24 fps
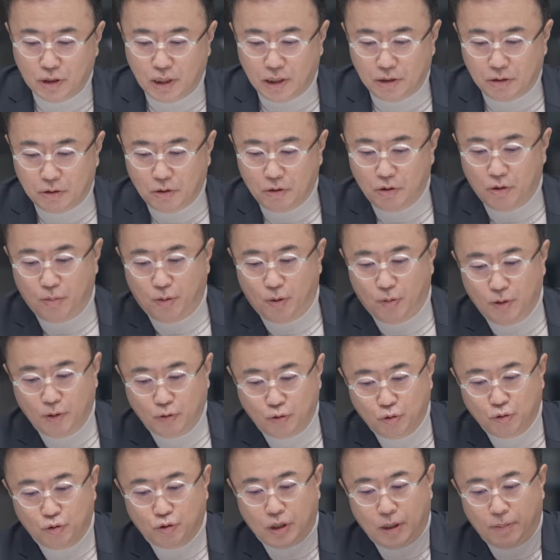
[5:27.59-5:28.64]
이런 거 보면
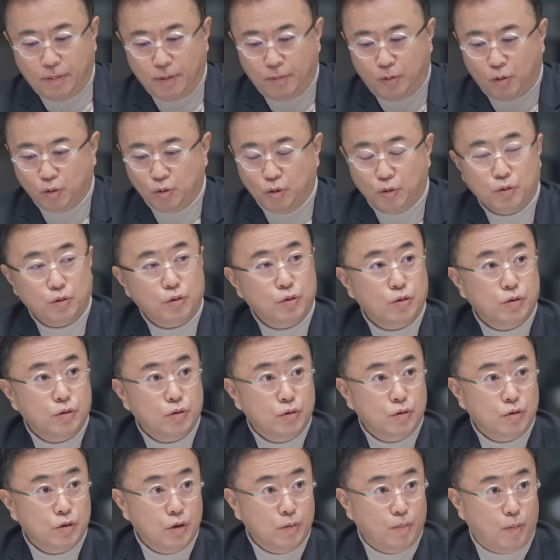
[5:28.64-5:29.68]
뉴스타파
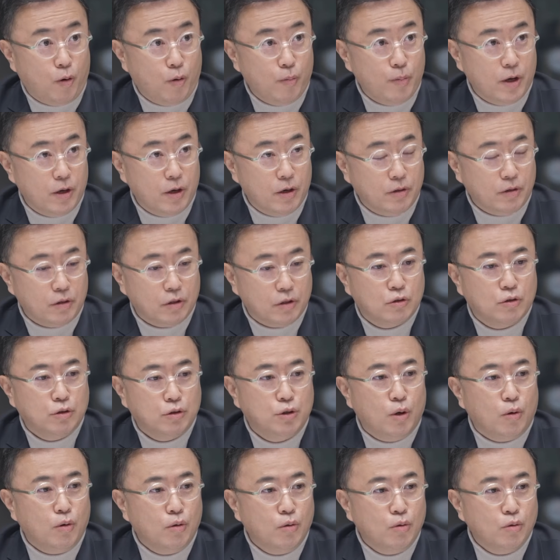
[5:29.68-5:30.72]
보도들을 보면 예. 그
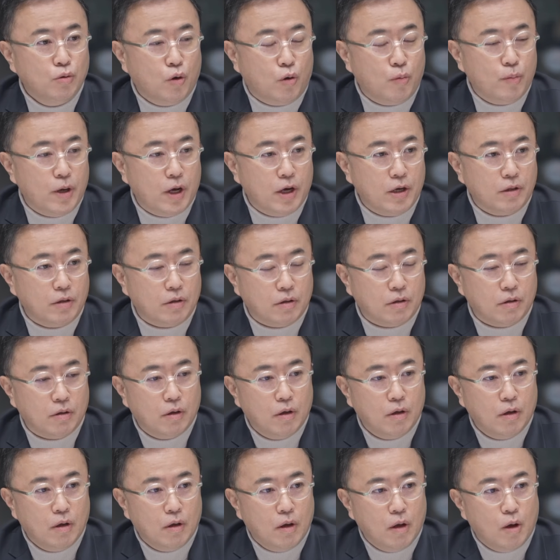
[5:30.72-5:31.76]
정도면
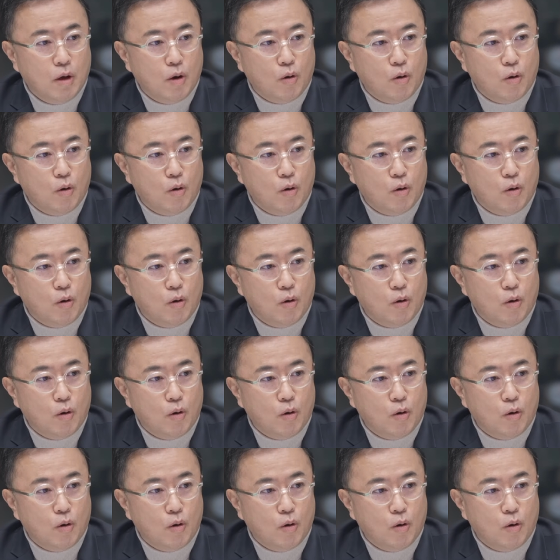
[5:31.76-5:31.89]
예.